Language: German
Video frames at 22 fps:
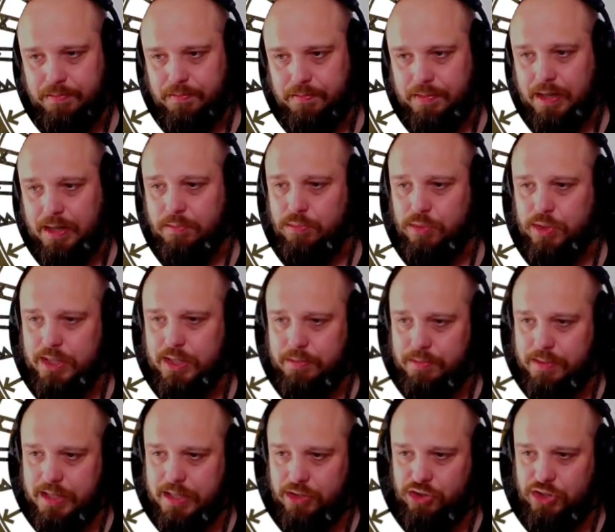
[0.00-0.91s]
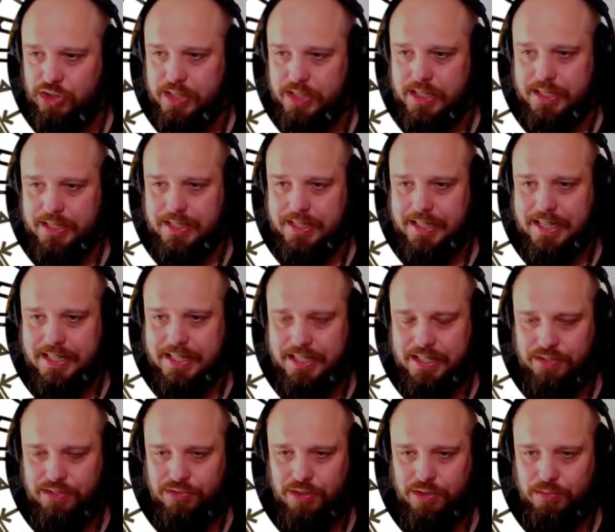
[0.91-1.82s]
Na wohl, der, der schießt jetzt
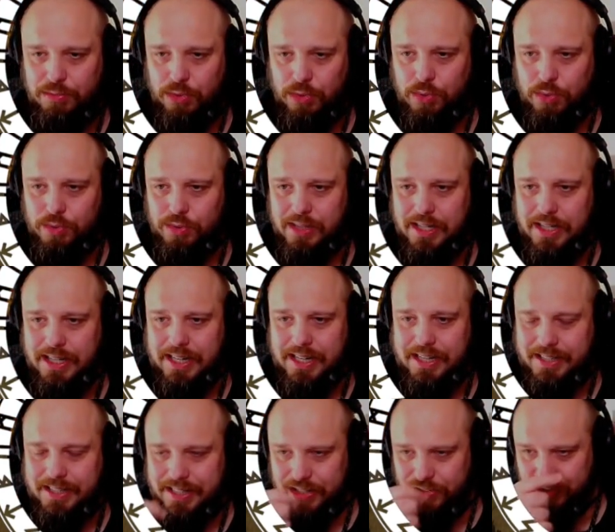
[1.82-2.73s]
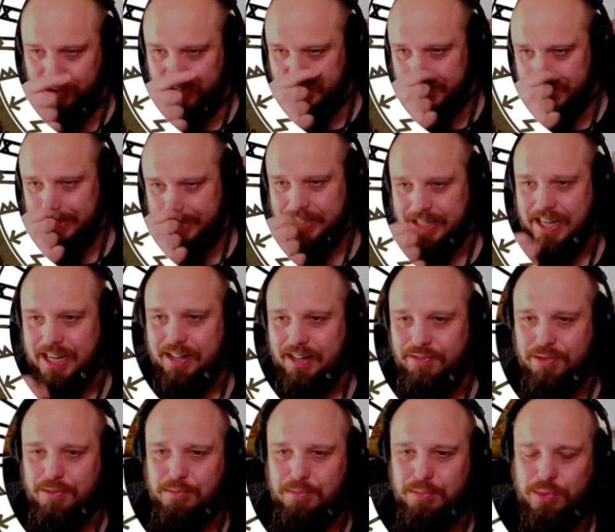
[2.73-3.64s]
gerade nicht vom hohen Gelände, der schießt jetzt
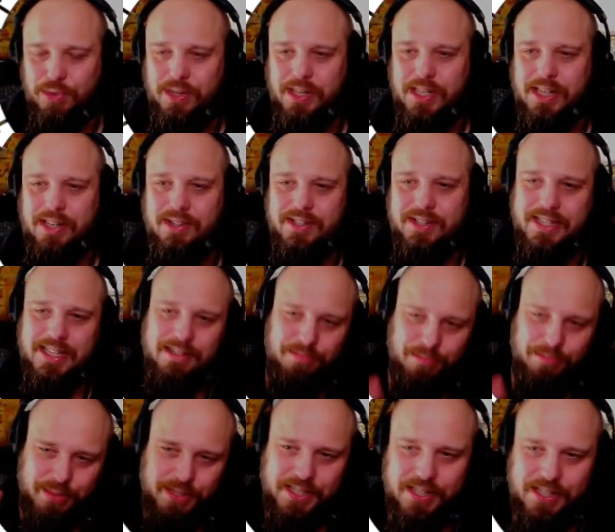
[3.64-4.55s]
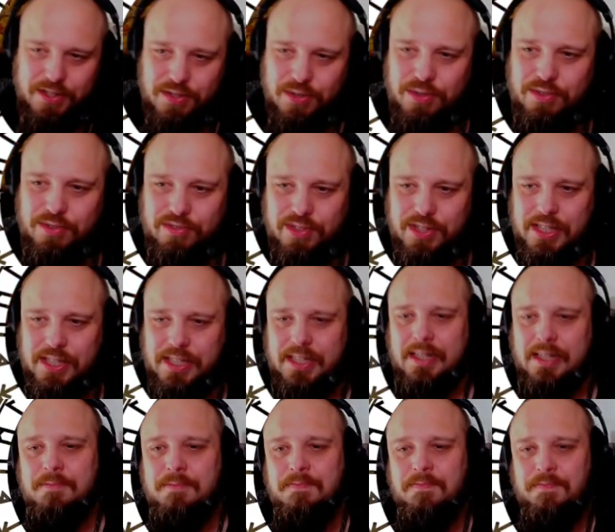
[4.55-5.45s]
gerade vom Boden aus, das ist ein bisschen doof.
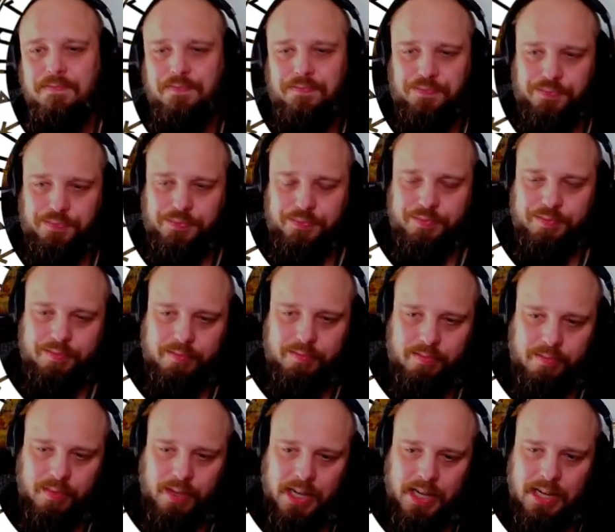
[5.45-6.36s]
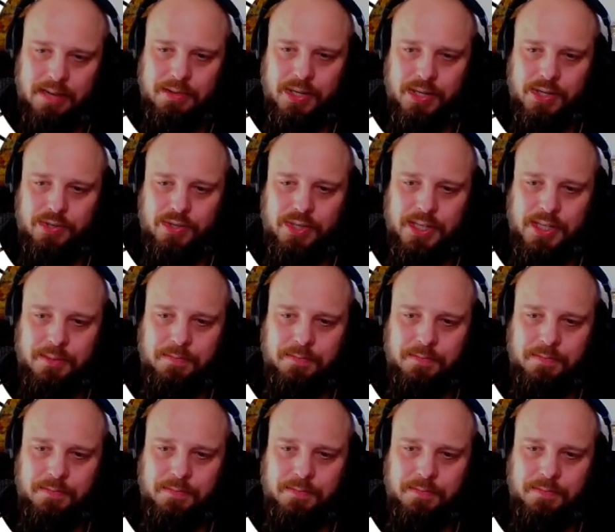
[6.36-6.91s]
Aber gut.